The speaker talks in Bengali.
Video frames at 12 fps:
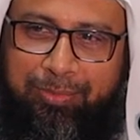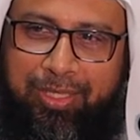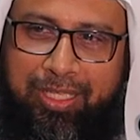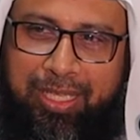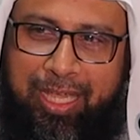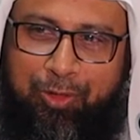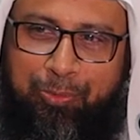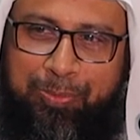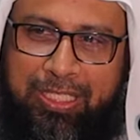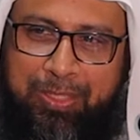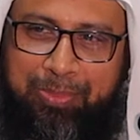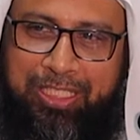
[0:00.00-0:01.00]
বা আরও
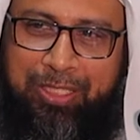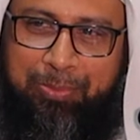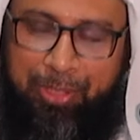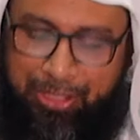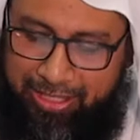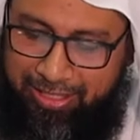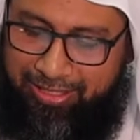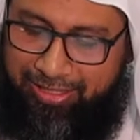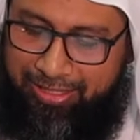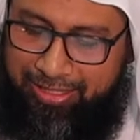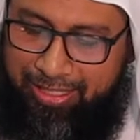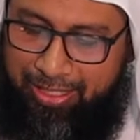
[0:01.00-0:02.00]
পাঁচ মিনিট বেশি
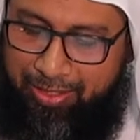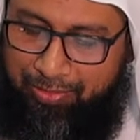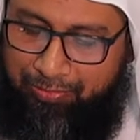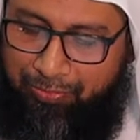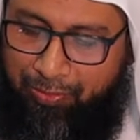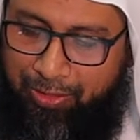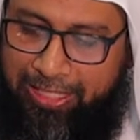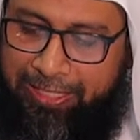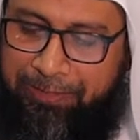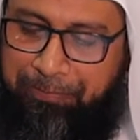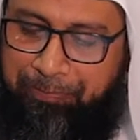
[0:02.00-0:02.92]
ফলে